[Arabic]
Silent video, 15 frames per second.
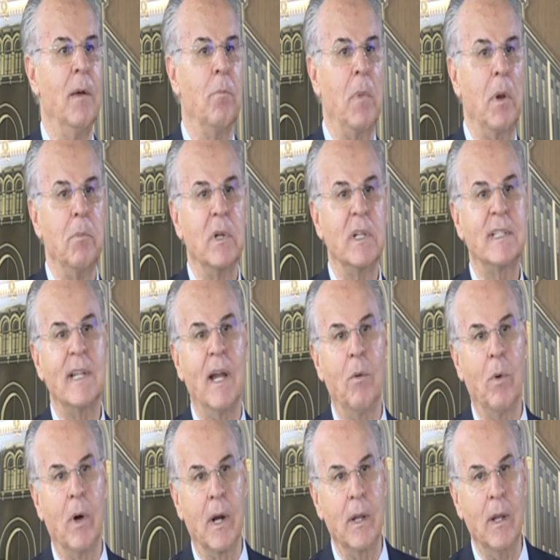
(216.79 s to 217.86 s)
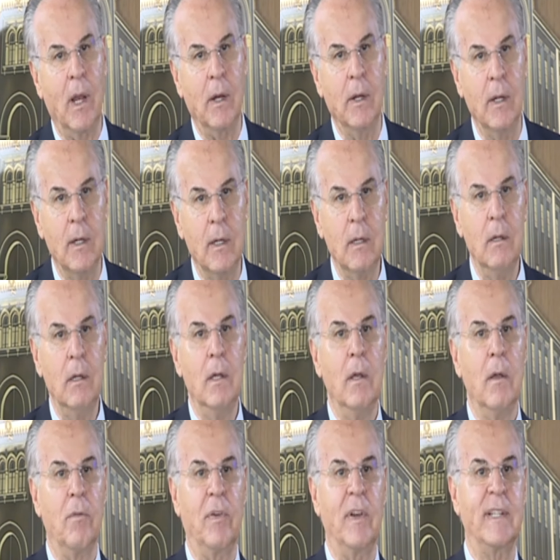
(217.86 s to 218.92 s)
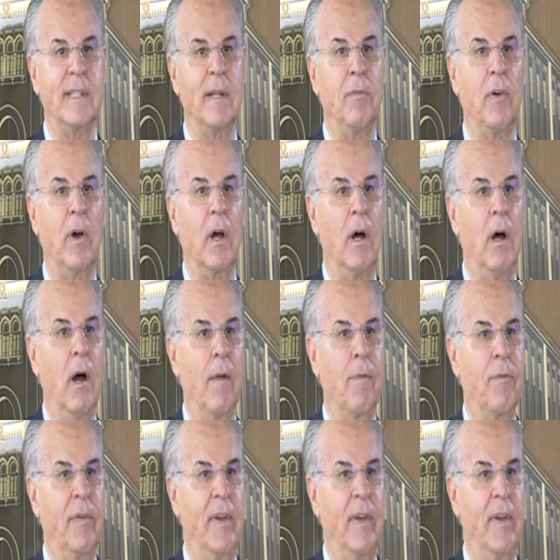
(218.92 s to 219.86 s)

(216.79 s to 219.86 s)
ما نتصور نحن في صفقات